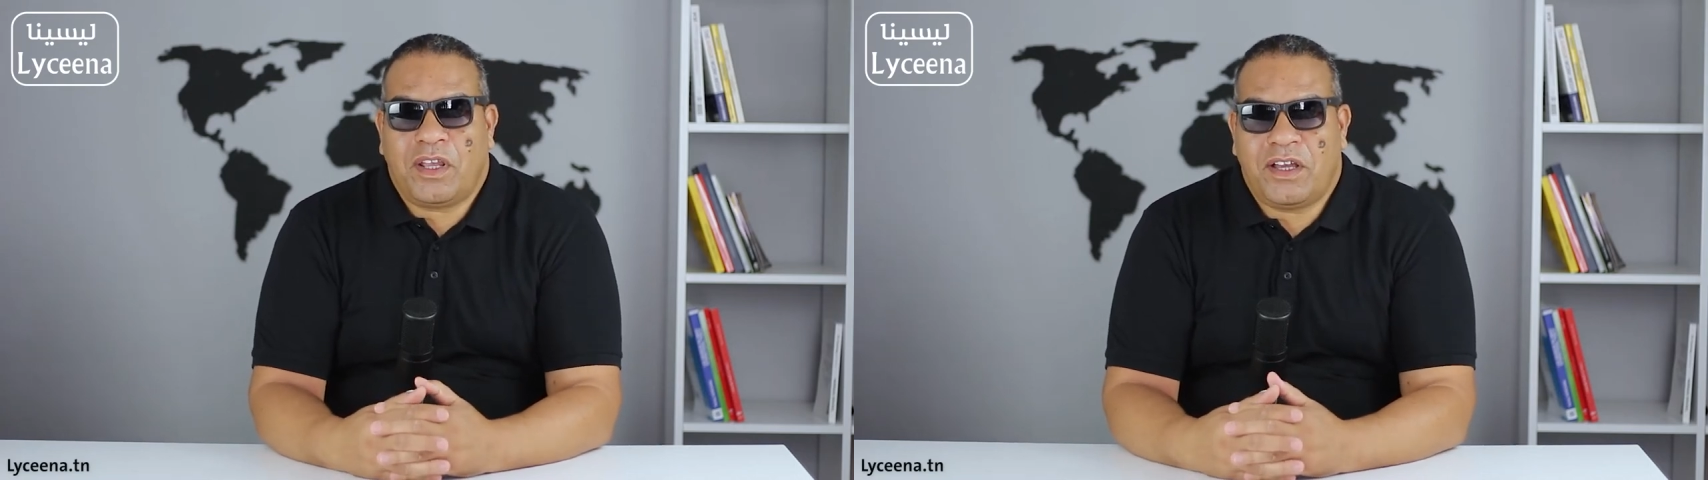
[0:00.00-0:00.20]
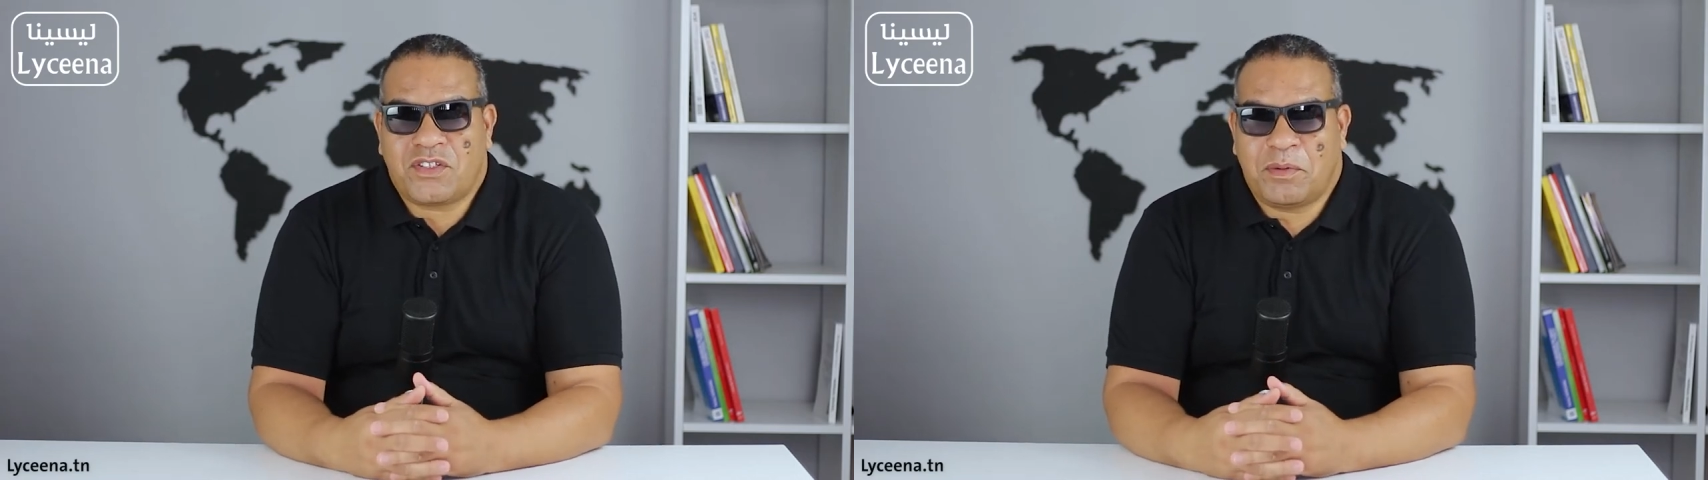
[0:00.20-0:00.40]

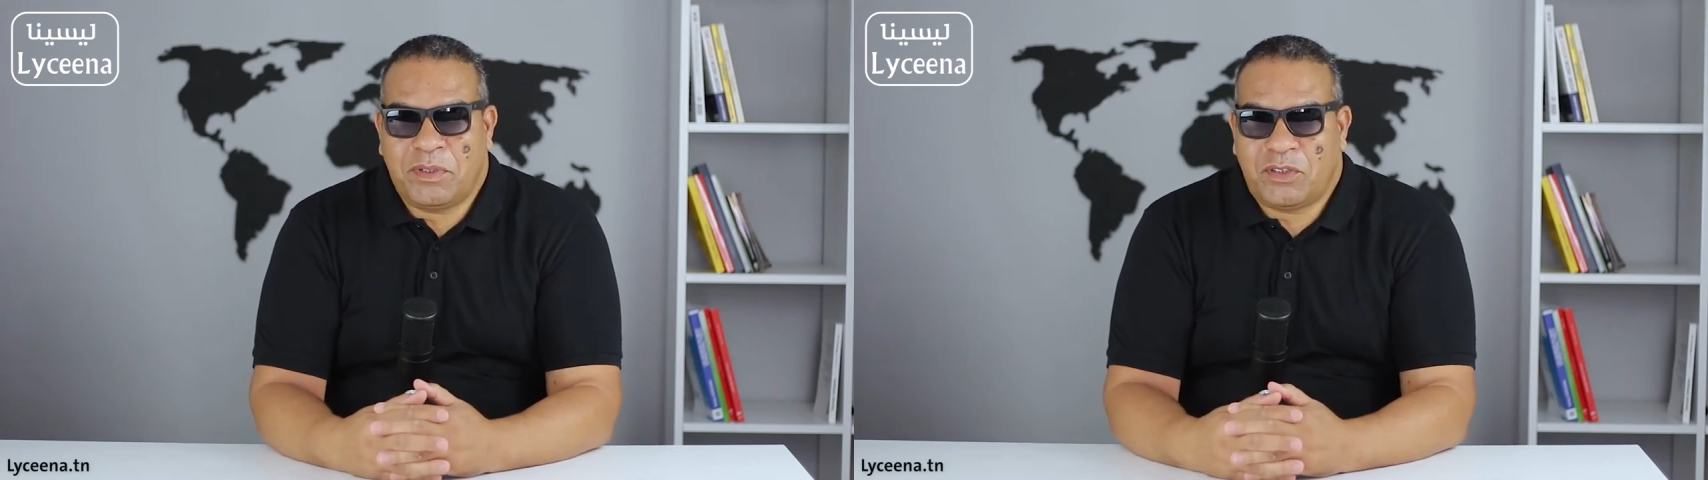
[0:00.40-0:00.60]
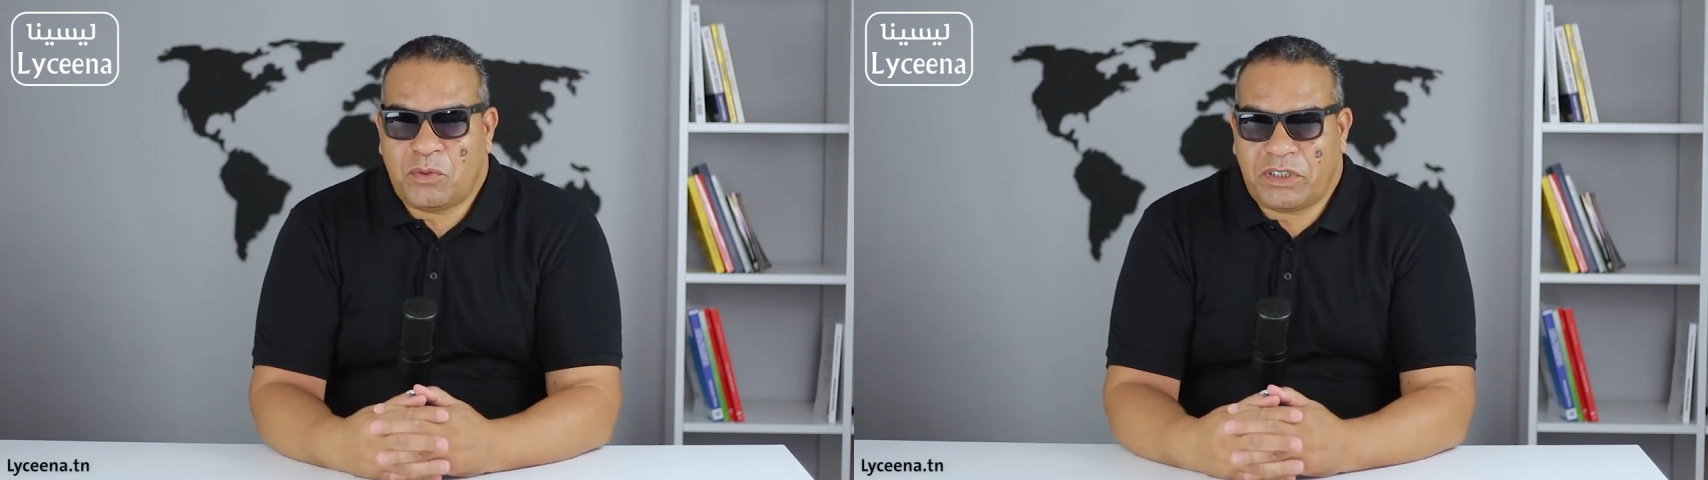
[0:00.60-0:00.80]

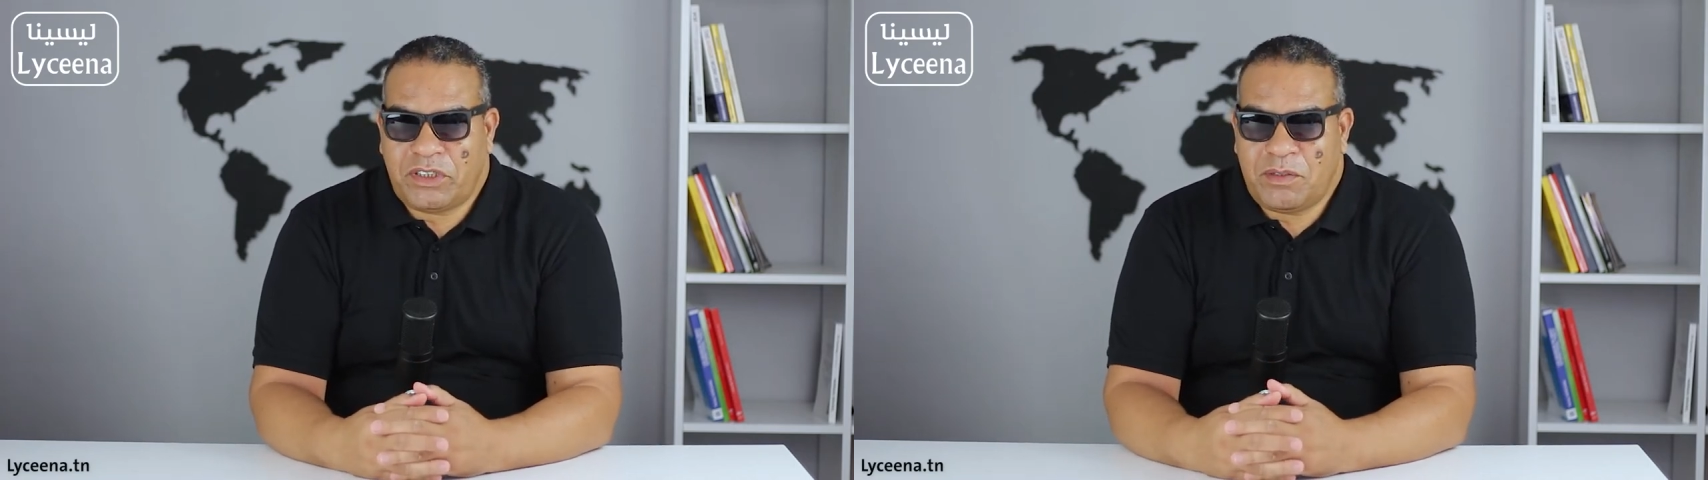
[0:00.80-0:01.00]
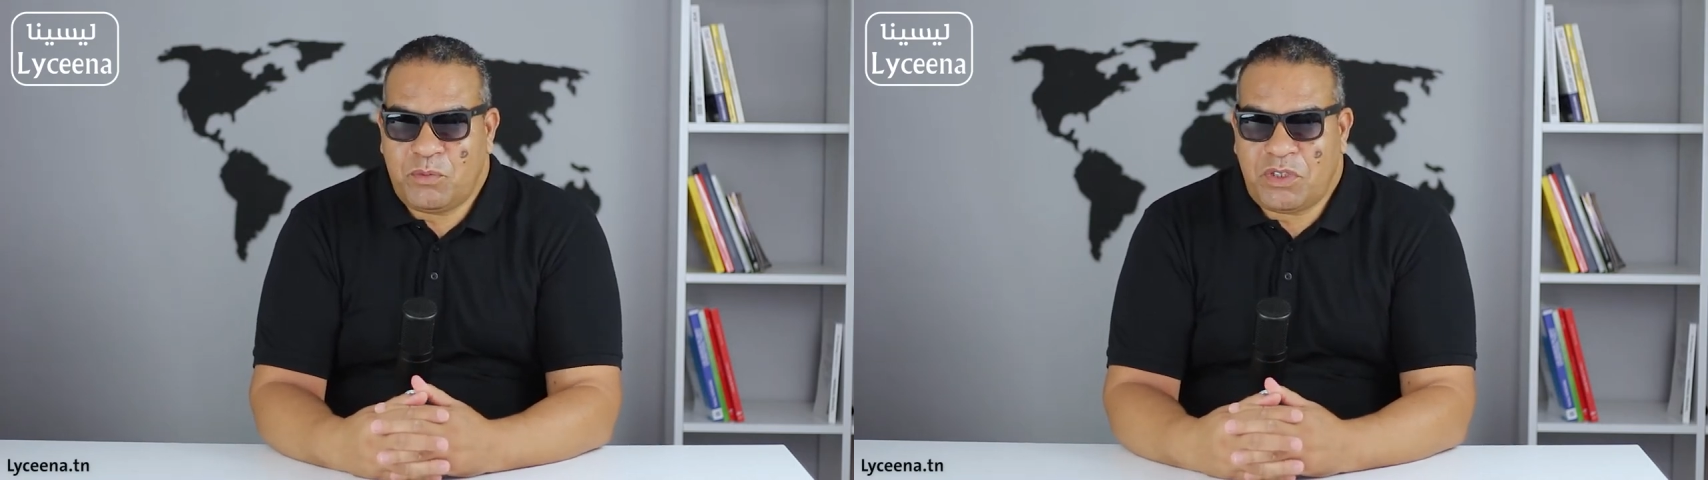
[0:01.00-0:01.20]
حسب
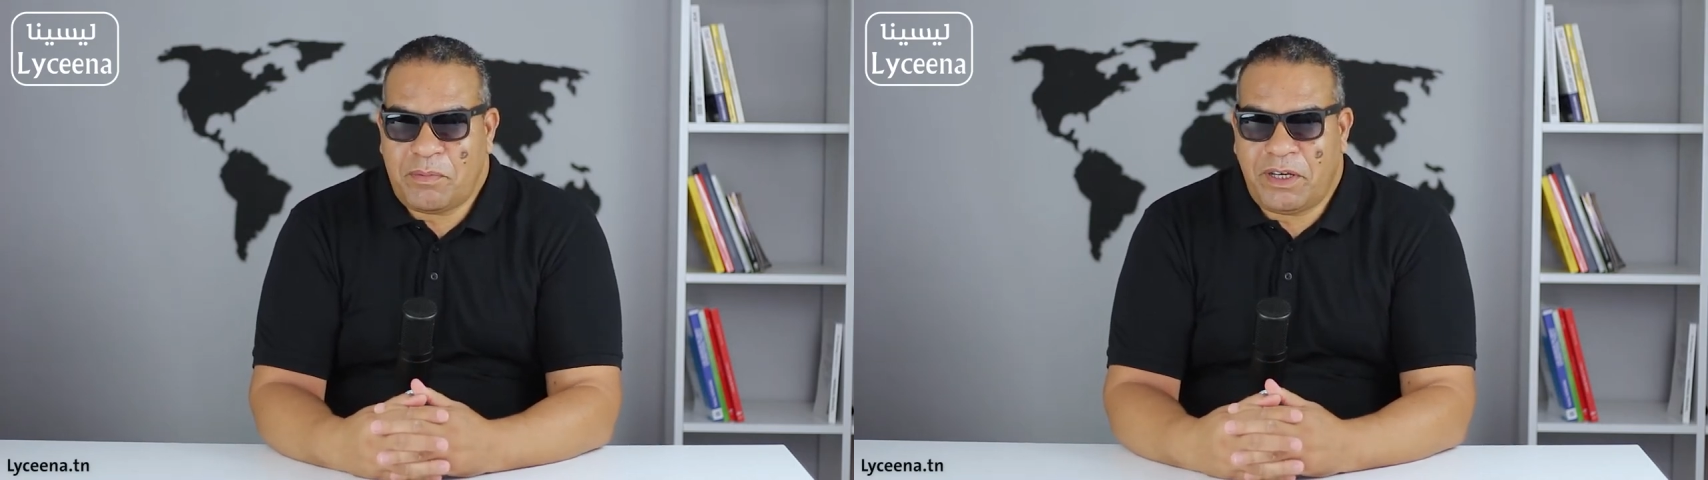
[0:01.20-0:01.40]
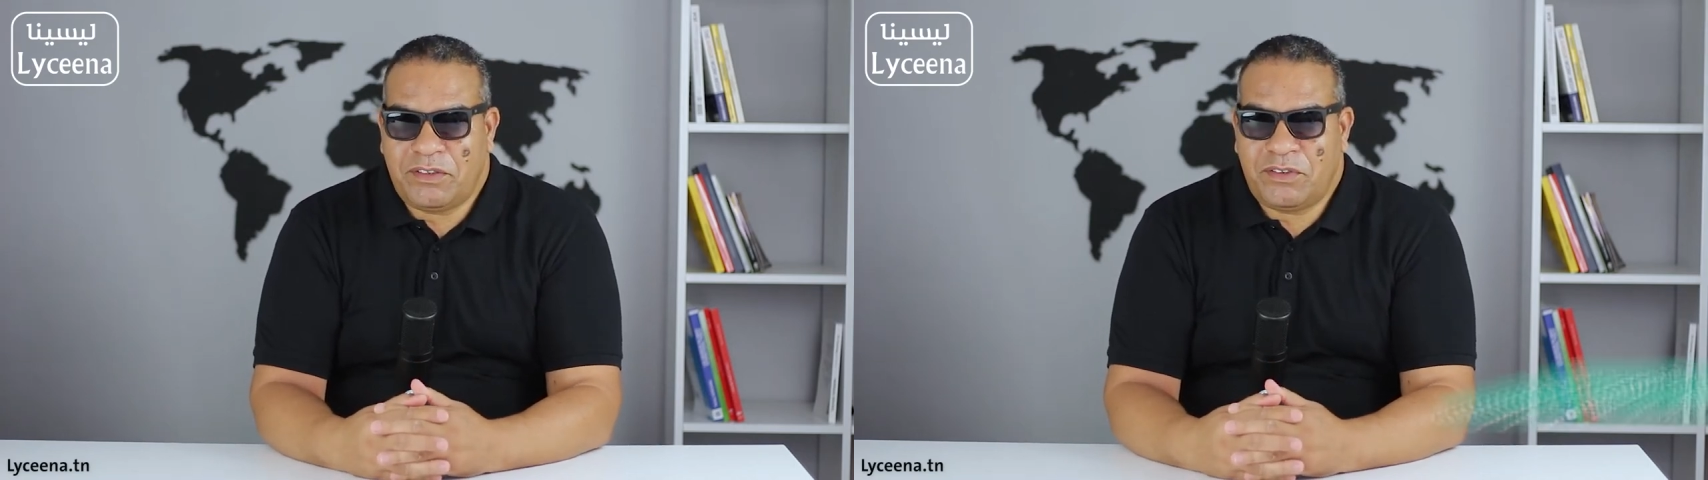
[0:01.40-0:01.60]
توقيت
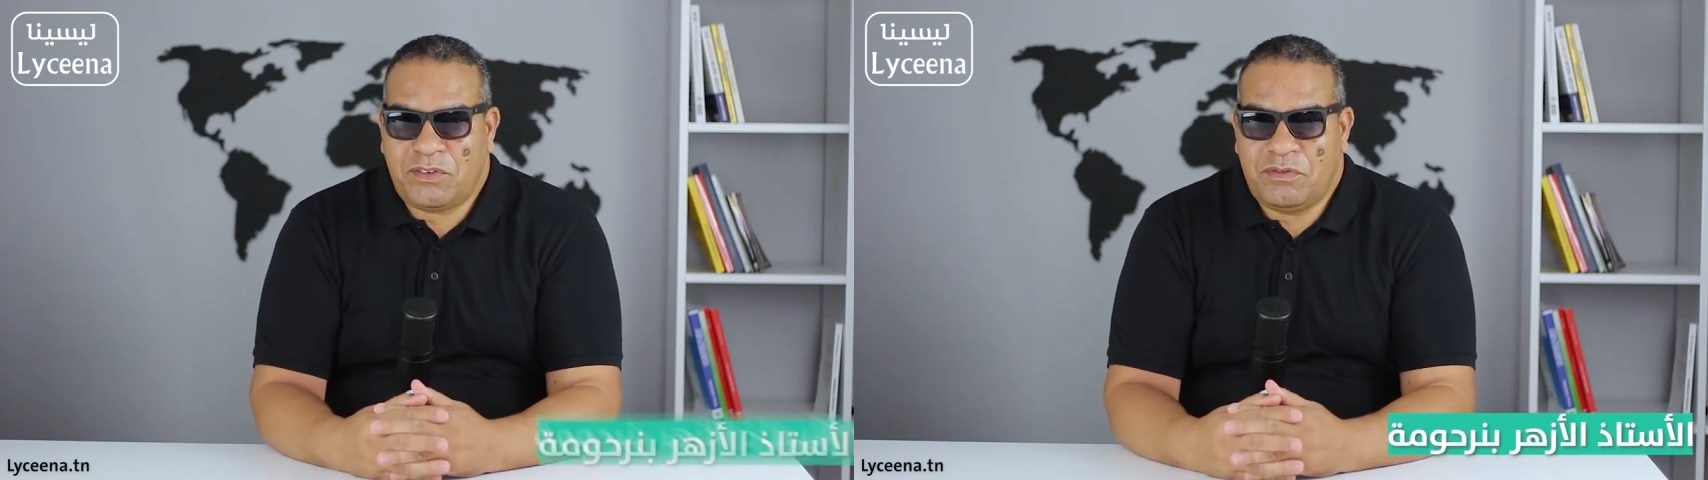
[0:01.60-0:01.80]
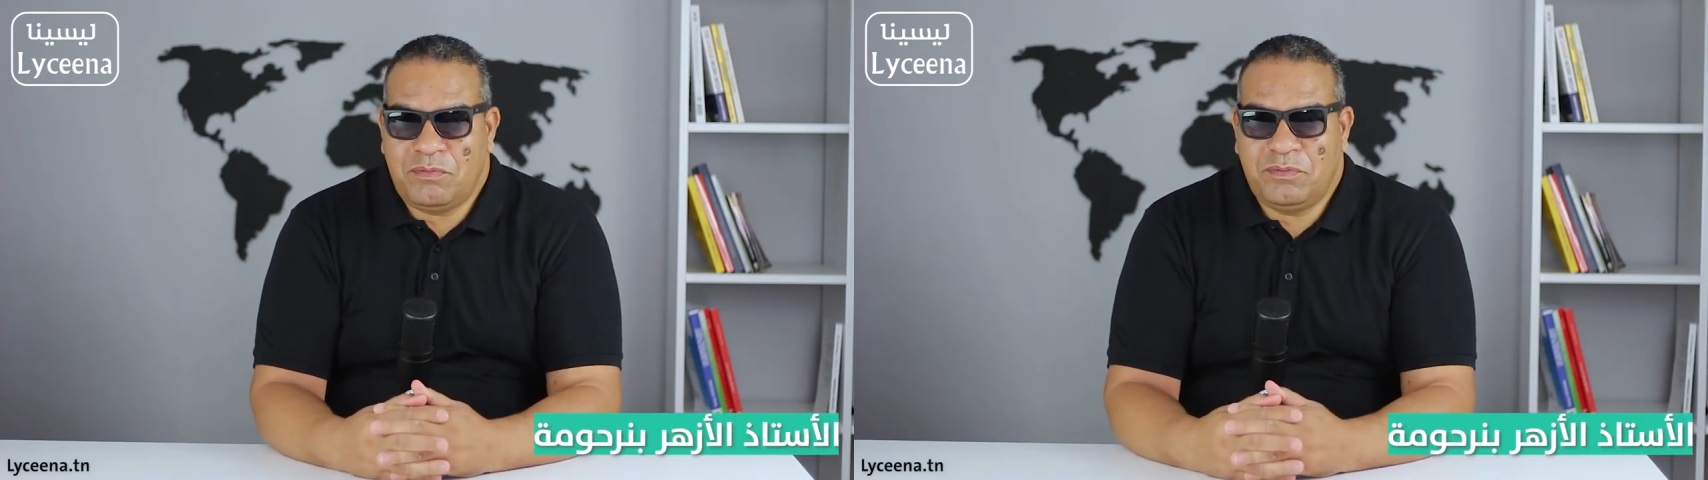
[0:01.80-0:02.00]

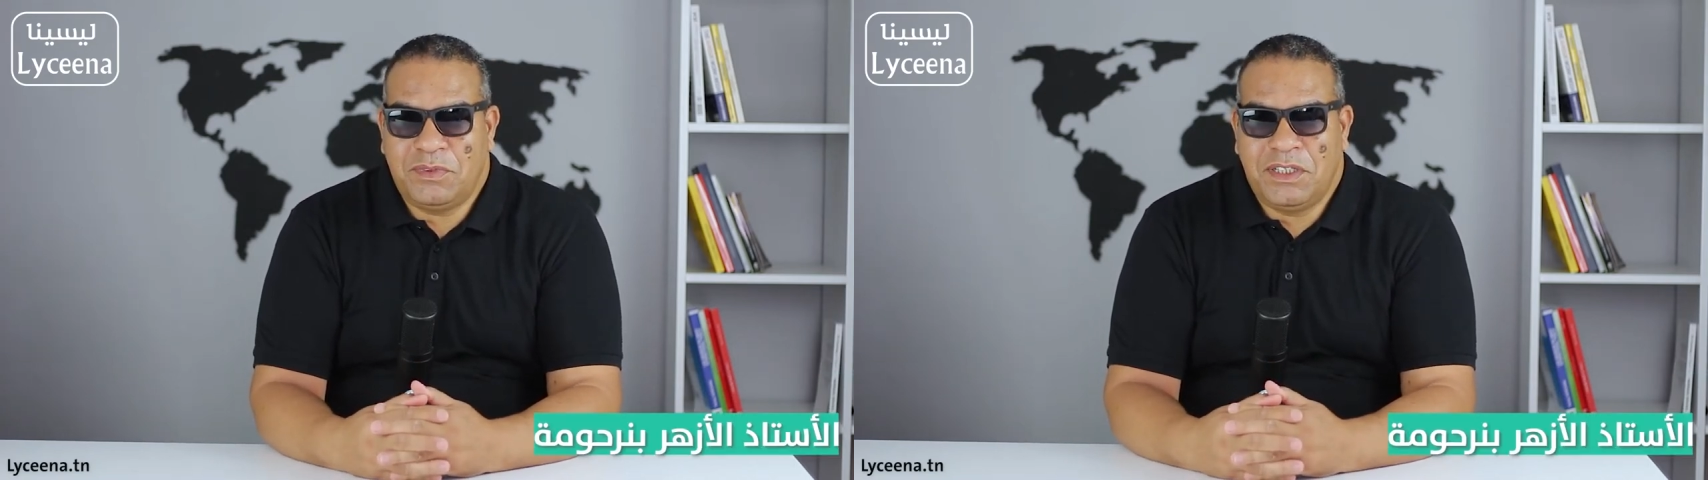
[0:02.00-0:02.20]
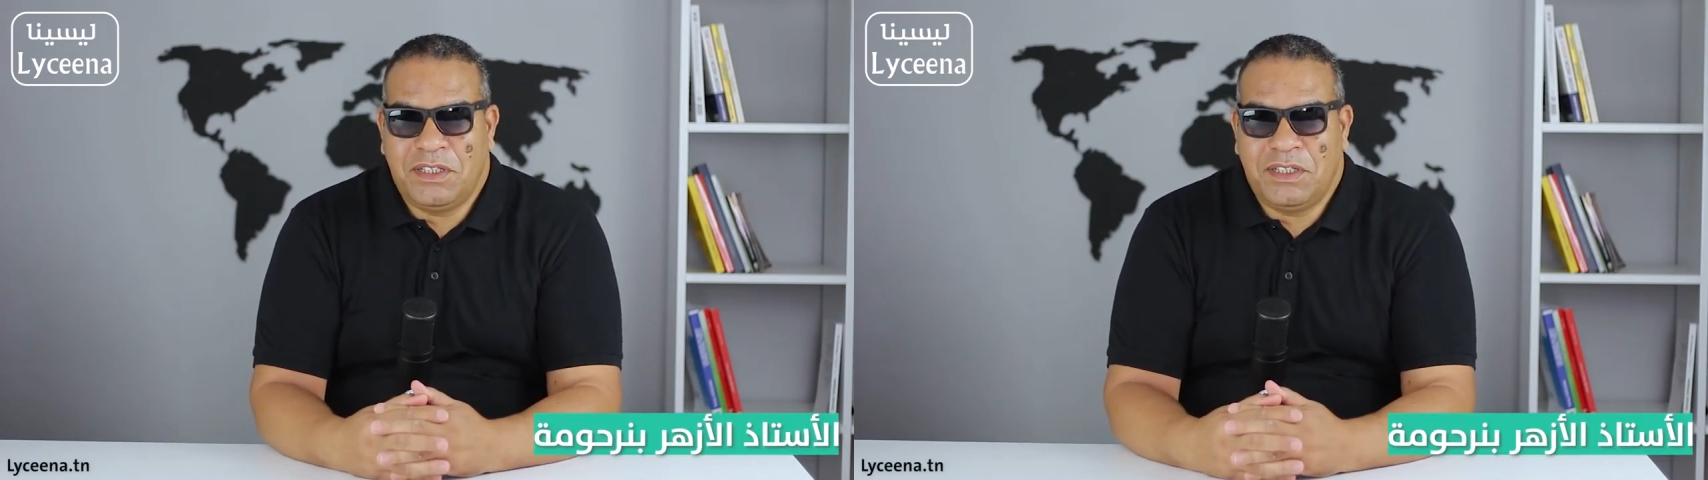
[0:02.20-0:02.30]
متابعتكم